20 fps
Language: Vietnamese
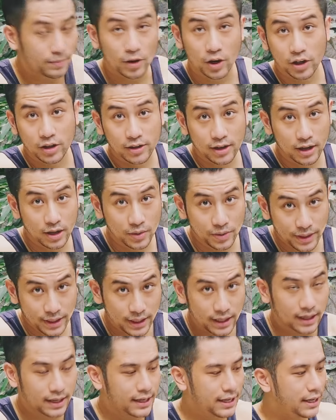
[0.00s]
Mọi người lưu
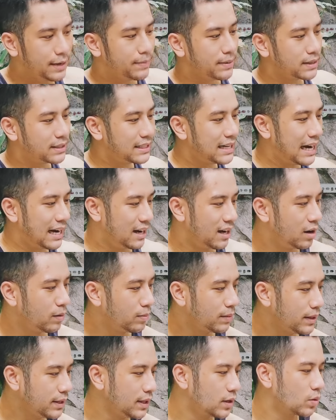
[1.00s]
ý là khi mà chải
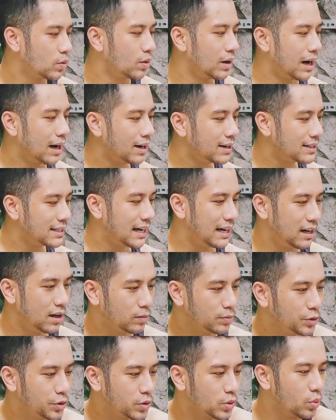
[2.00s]
lông ấy thì cố gắng là chải
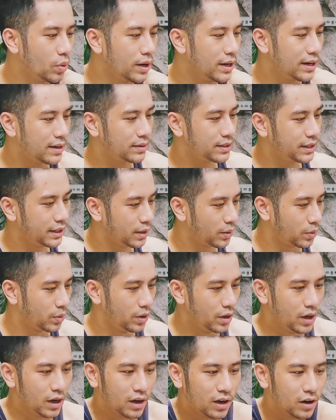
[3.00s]
lông xuôi theo chiều
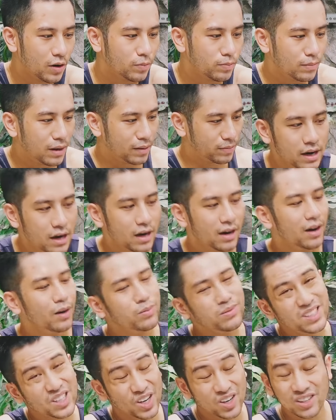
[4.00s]
lông mọc.
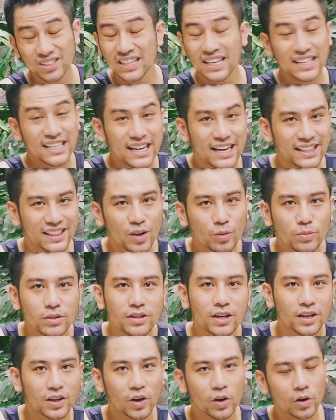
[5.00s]
Lông chó thực ra y hệt tóc
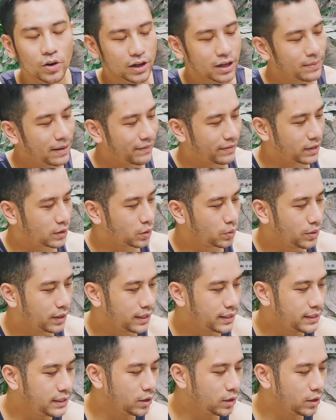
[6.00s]
người thôi, các bạn phải chú ý đến